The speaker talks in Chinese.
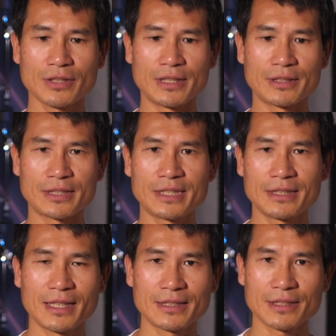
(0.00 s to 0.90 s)
很期
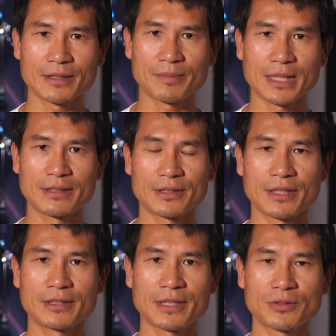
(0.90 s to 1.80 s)
待这个片子
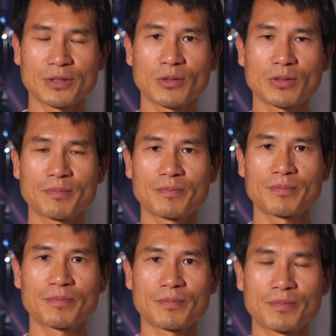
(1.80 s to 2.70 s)
呈现出来会
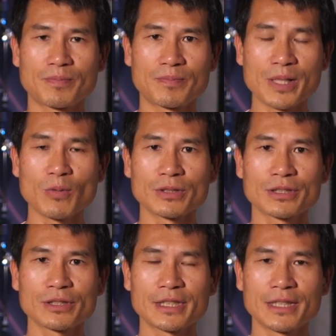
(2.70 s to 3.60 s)
比我之